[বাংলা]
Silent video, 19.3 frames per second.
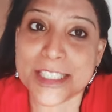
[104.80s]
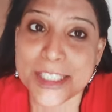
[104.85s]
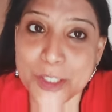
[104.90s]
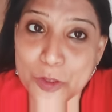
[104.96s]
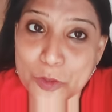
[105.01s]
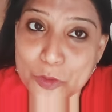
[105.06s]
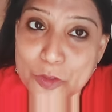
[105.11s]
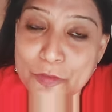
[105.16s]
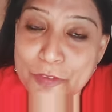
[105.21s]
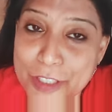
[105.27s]

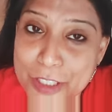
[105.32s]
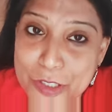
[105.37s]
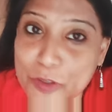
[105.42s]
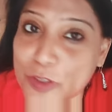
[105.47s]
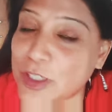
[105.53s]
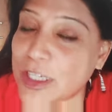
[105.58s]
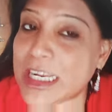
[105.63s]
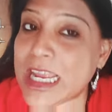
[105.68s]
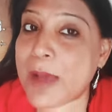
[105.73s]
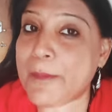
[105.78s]
যেহেতু
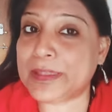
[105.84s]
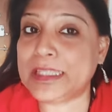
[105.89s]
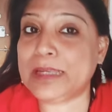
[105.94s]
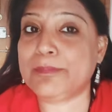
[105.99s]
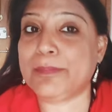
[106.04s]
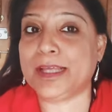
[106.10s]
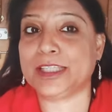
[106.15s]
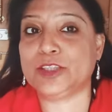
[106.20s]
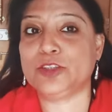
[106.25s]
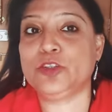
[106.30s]
ভিডিওটাই আমাদের
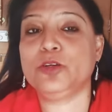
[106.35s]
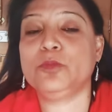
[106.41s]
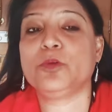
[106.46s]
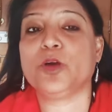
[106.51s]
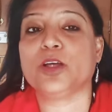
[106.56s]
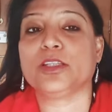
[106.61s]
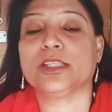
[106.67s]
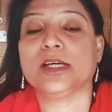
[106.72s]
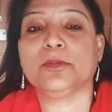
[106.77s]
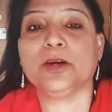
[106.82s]
মাধ্যম
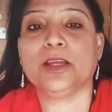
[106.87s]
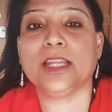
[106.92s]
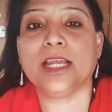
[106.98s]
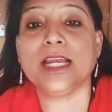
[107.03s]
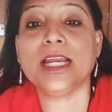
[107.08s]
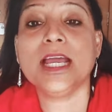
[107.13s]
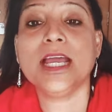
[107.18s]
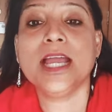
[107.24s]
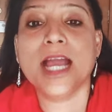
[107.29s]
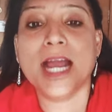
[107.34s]
কথা বলার